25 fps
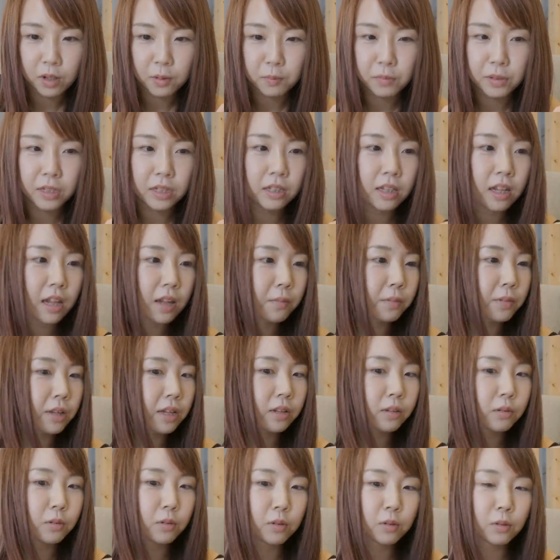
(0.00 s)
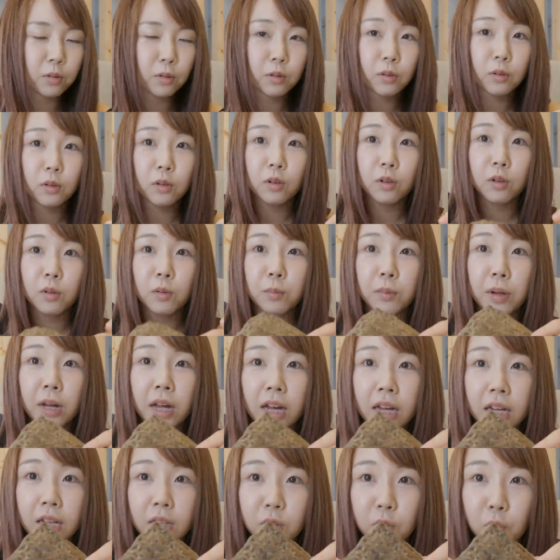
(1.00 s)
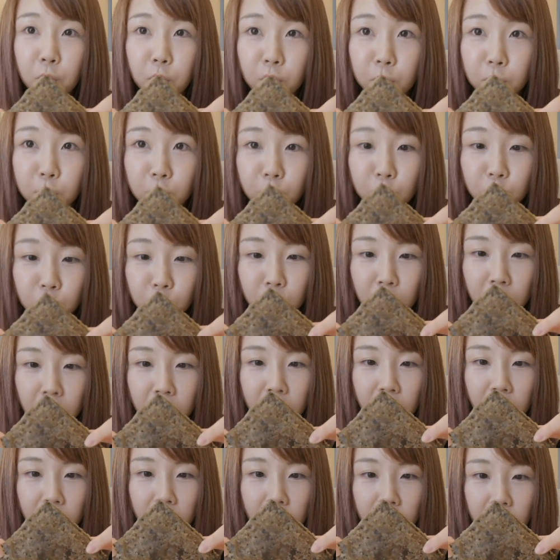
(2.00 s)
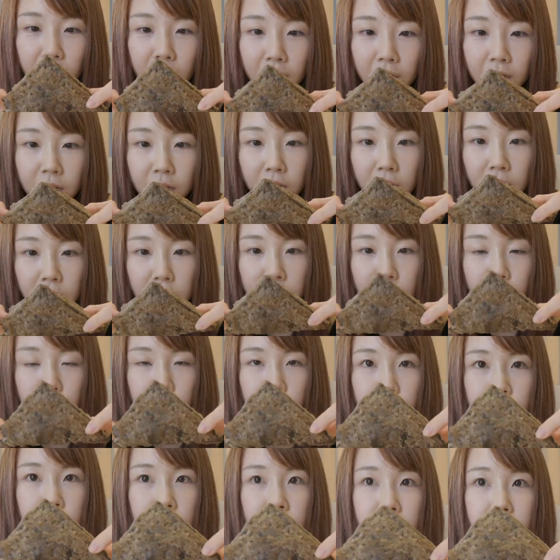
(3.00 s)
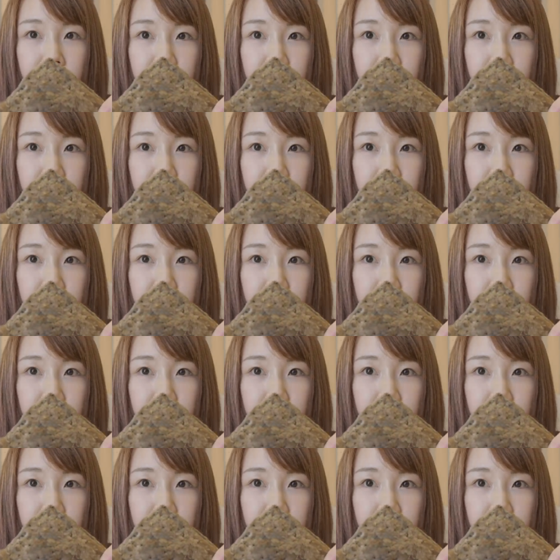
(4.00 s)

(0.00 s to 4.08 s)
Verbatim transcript: 見た目のパイの部分はそんな